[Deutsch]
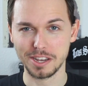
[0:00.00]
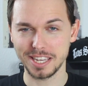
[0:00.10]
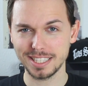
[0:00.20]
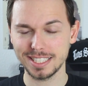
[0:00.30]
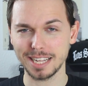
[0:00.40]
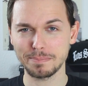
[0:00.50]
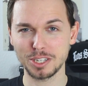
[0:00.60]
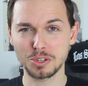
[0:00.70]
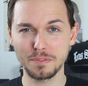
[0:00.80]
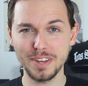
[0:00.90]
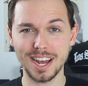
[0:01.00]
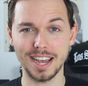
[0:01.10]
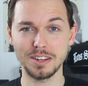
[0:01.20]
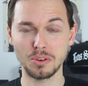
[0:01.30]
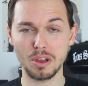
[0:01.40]
Jetzt hat man schon wieder
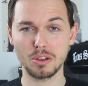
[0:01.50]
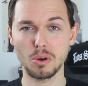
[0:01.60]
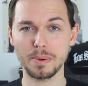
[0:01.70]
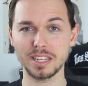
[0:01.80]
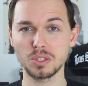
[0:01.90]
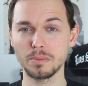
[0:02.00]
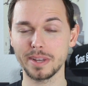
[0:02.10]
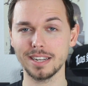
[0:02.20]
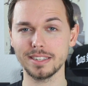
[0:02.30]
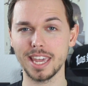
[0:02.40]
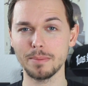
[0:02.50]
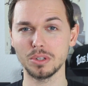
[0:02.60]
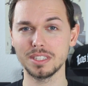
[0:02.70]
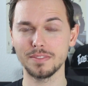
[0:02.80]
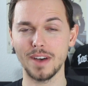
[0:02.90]
eine neue Kooperation bekannt gegeben
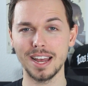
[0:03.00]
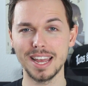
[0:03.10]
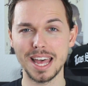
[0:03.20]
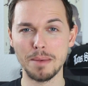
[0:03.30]
und zwar